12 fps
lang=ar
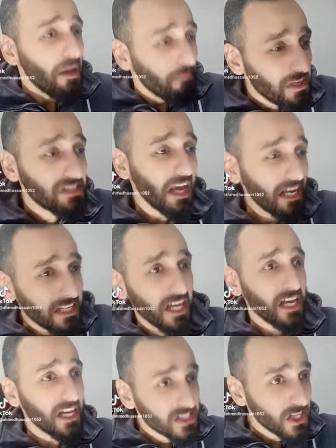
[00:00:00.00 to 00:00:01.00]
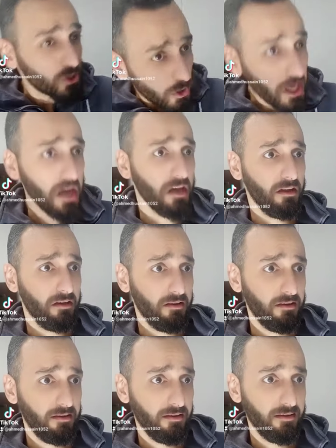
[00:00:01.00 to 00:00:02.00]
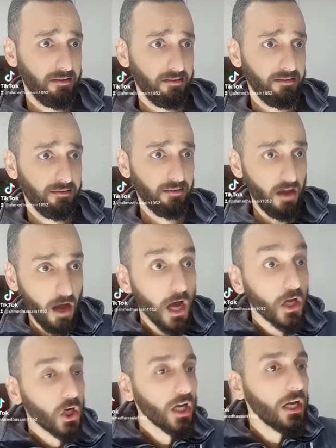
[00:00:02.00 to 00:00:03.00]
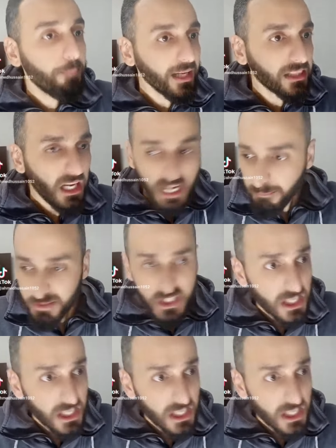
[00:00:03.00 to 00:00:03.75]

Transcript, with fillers: مزيان يا زلزولي زلزولك اه الراجل محتاج خمس